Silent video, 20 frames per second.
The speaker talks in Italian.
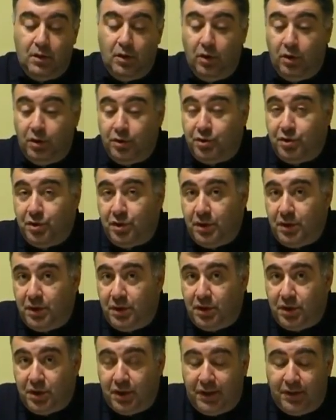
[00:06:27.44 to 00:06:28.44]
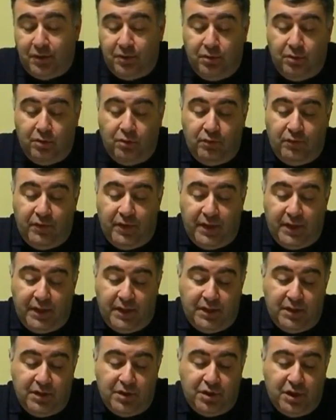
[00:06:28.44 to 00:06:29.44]
Oggi
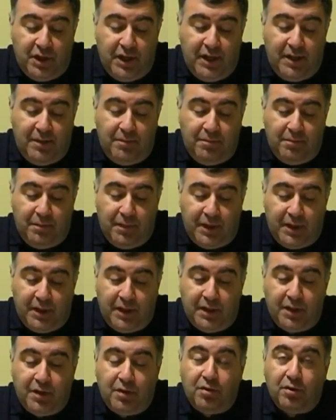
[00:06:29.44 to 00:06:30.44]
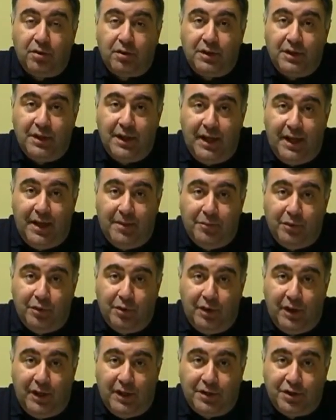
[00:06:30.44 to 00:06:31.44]
19 dicembre,
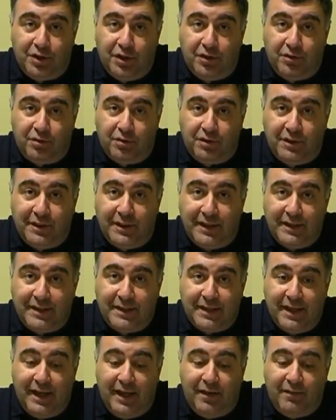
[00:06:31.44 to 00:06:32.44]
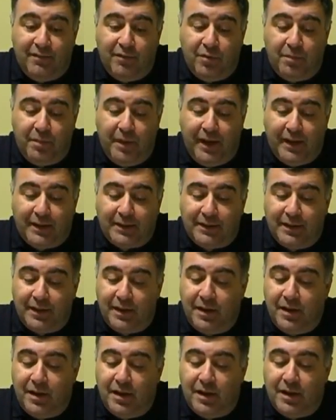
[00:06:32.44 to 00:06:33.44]
ricordiamolo, al centro di San Salvo parte
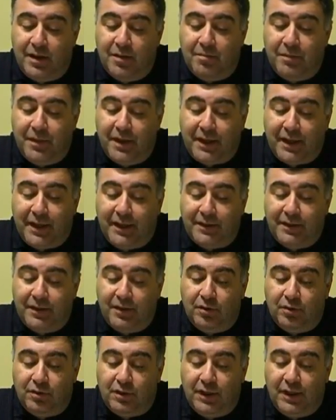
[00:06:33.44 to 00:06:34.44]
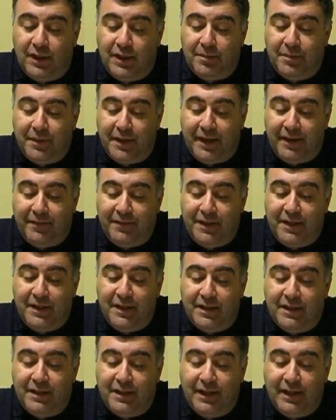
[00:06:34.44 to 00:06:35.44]
il mercatino delle
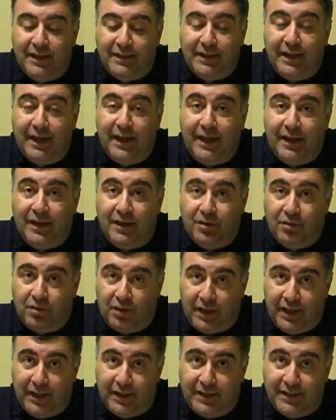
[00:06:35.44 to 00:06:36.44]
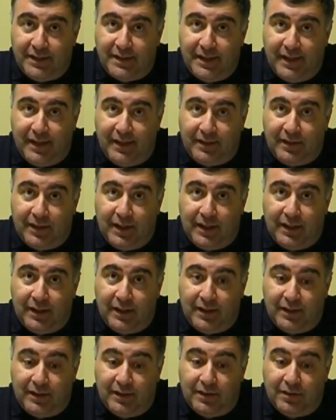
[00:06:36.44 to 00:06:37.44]
meraviglie di Natale eh,
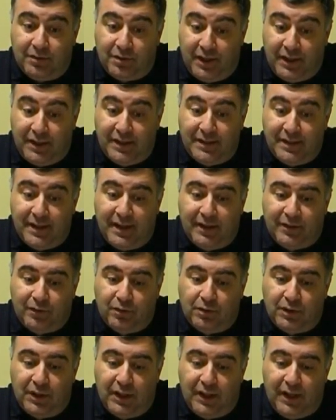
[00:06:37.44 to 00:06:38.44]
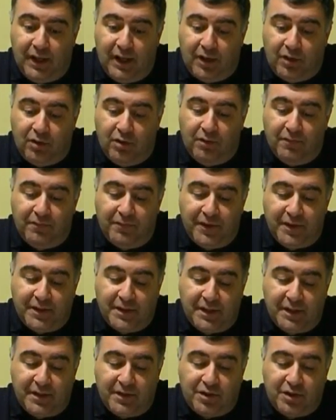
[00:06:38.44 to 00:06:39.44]
organizzato dalla
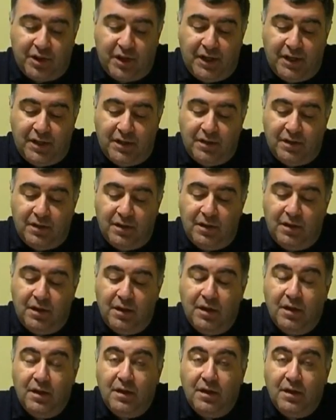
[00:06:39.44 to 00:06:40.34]
Confesercenti.